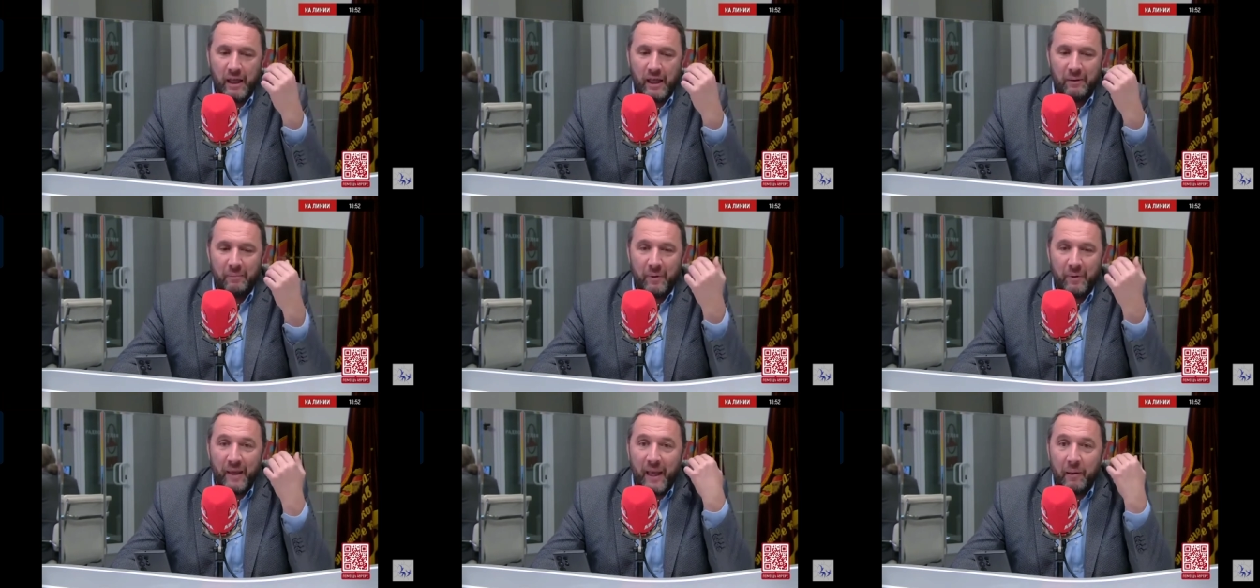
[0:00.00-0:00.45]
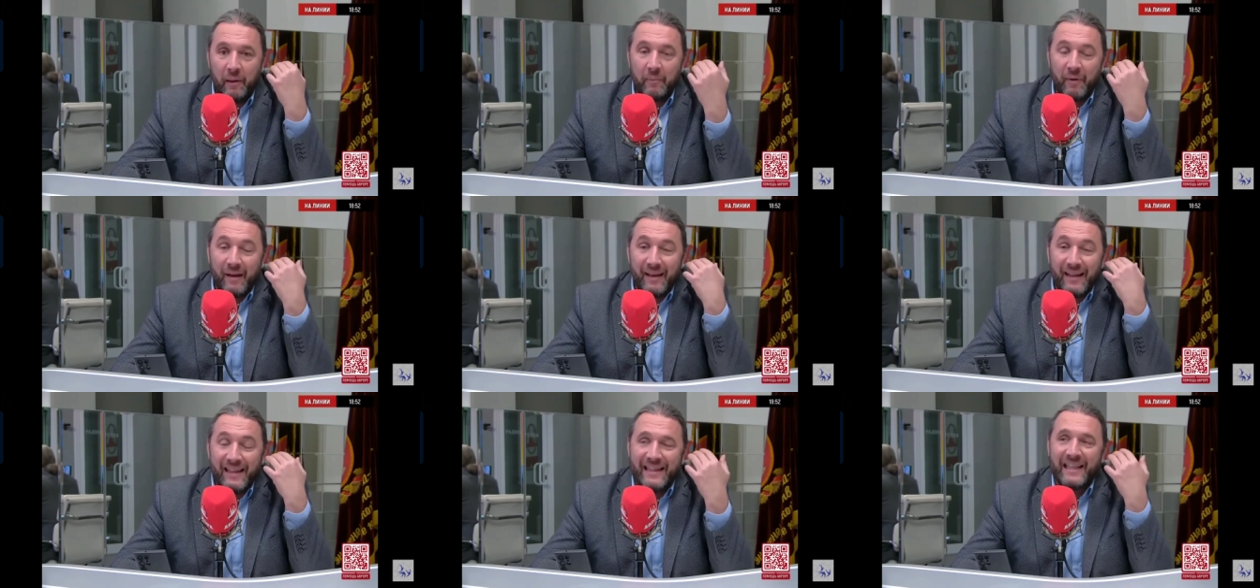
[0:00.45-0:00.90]

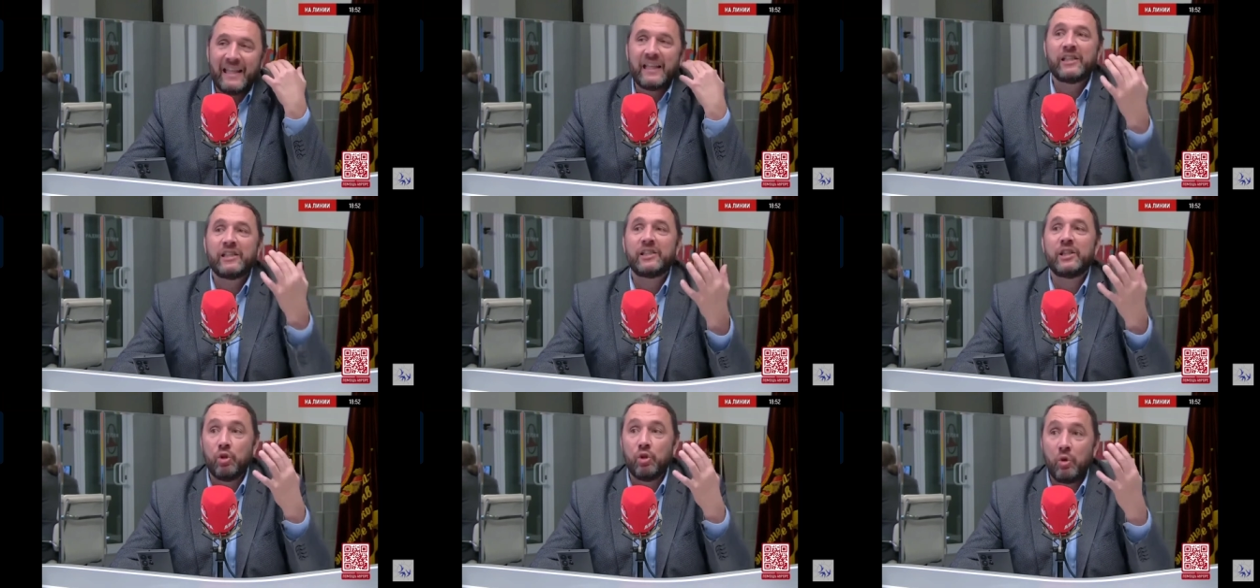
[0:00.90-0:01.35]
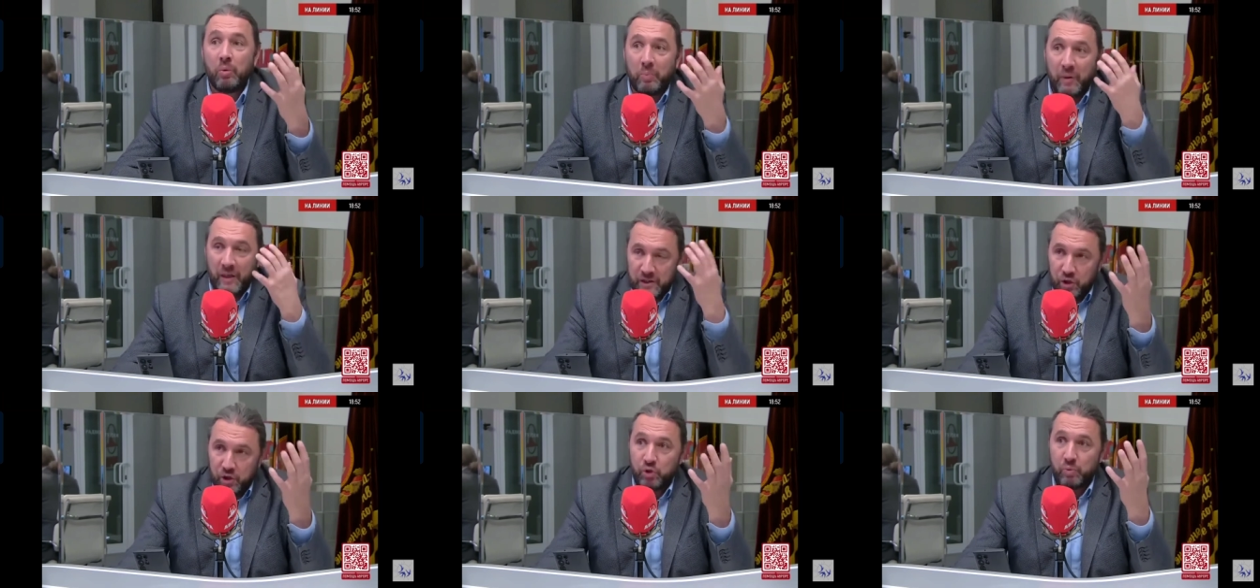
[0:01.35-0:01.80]
имеем единую
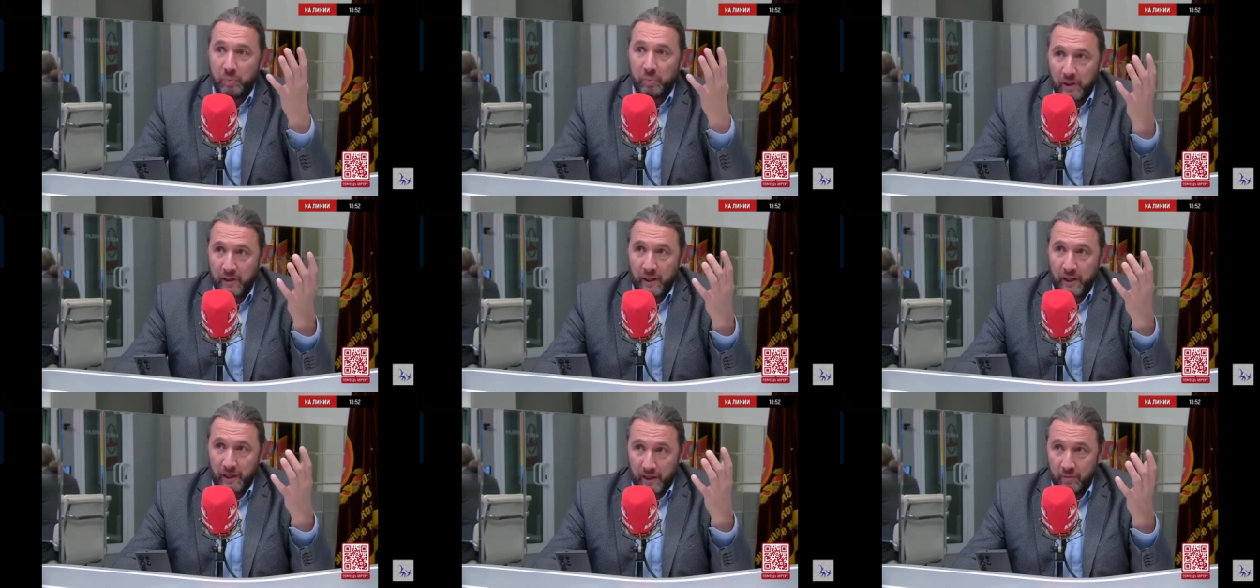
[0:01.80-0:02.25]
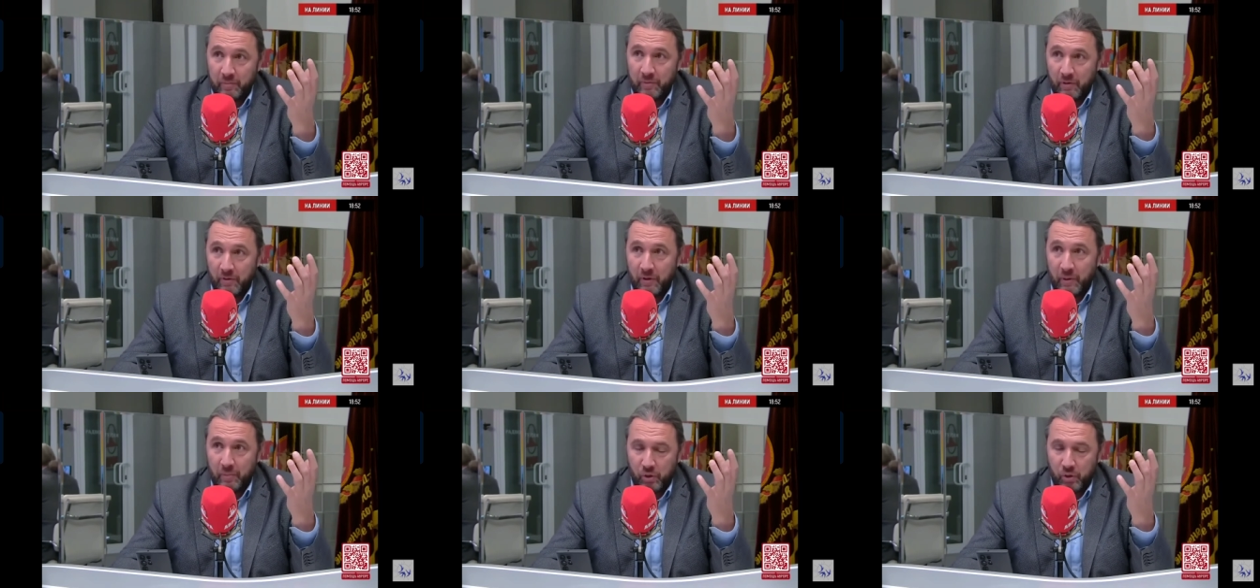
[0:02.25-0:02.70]
позицию по
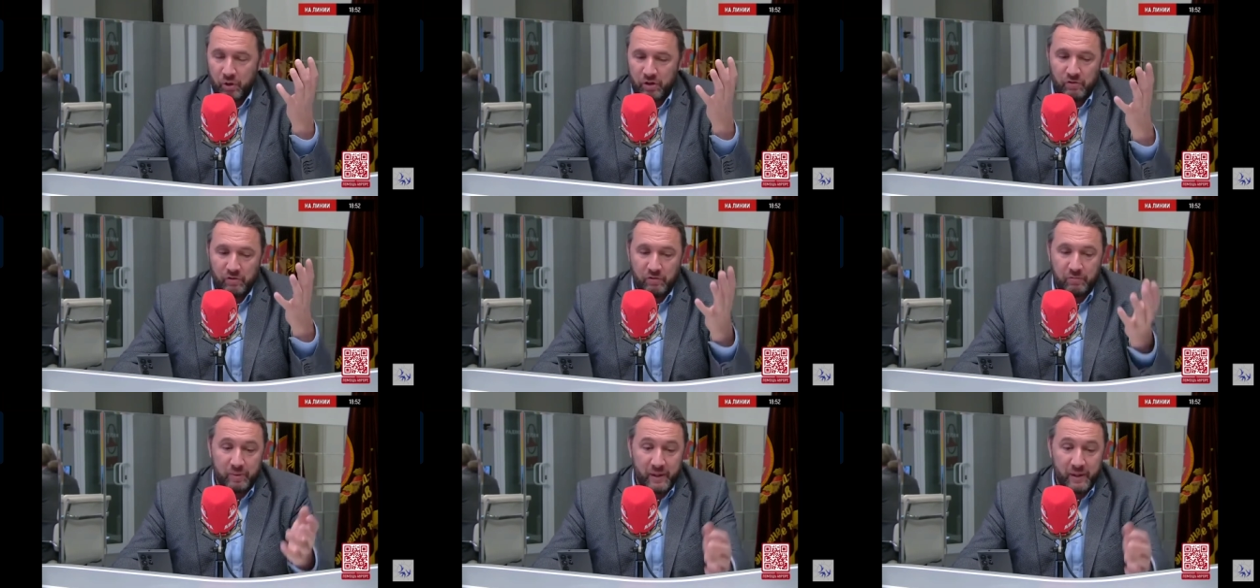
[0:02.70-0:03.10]
каким-то вопросам.